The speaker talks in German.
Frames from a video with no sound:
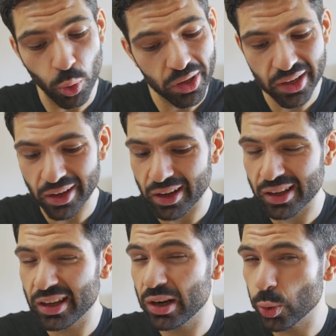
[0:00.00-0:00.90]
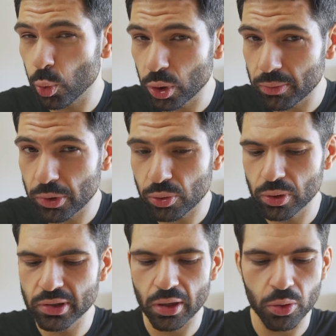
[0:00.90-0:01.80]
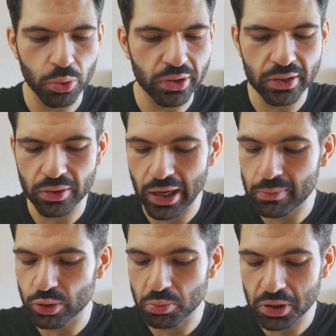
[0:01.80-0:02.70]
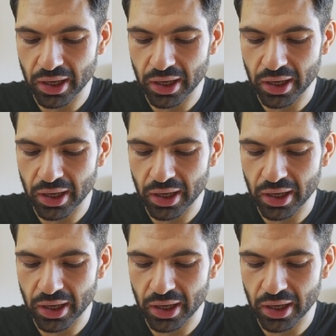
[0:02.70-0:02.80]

ohne Karagen, ohne Methylcellulose ist und allem drum und